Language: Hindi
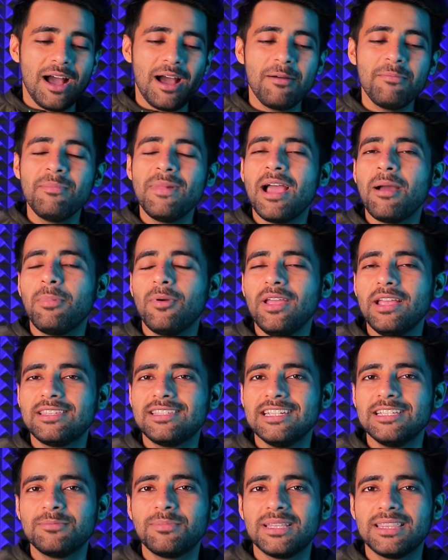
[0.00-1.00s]
अब मैं आपको एक
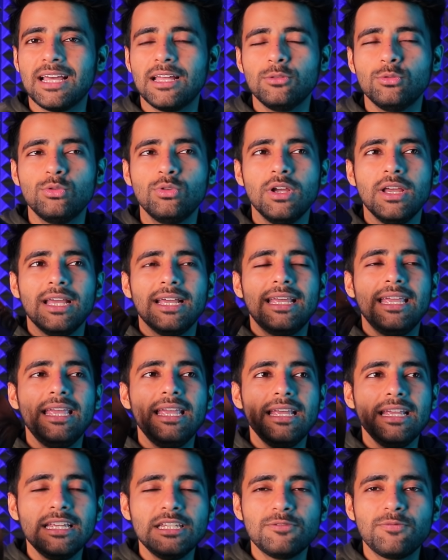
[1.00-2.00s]
चीज़ बता दूं
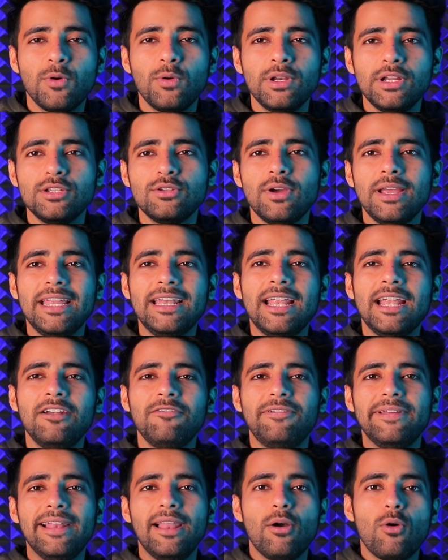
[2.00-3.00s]
कि इस फ़ोन की जो इन
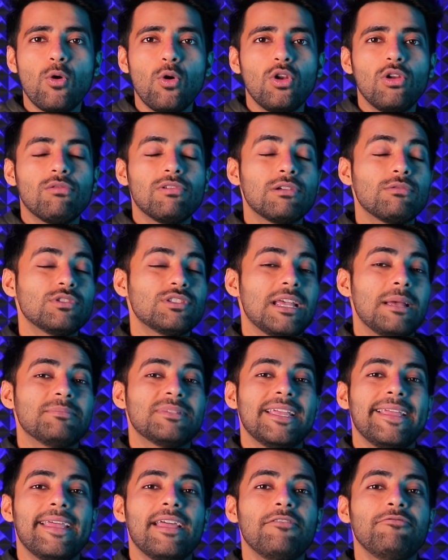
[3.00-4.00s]
हैंड फील है ऑल ओवर वो
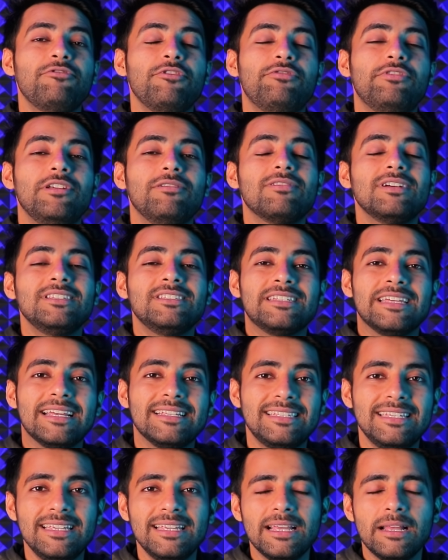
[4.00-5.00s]
सैमसंग एम
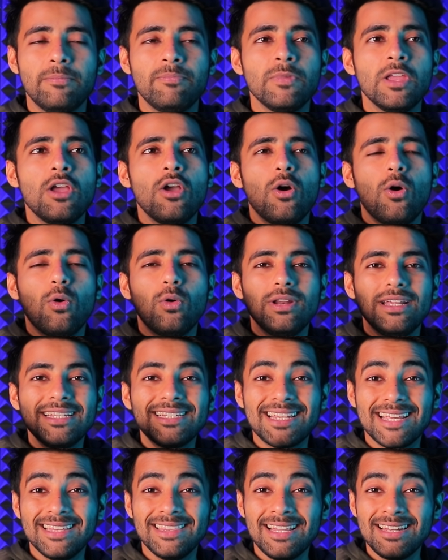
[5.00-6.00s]
जैसी ही है और
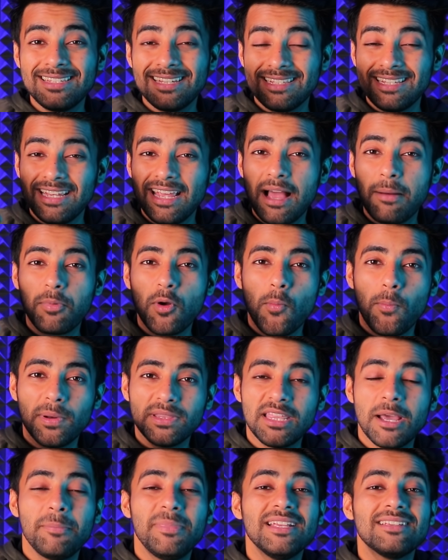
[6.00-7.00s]
इसके अंदर जैसे कि आपको
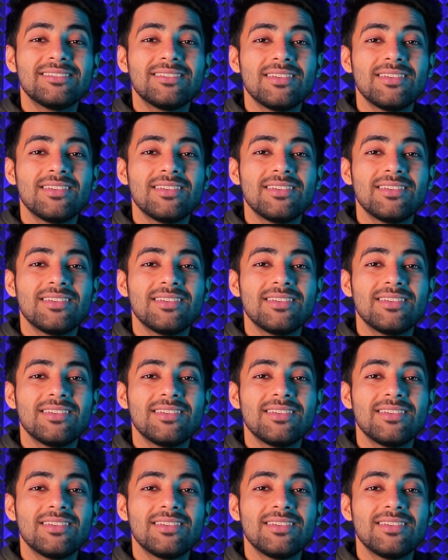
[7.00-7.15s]
पता भी है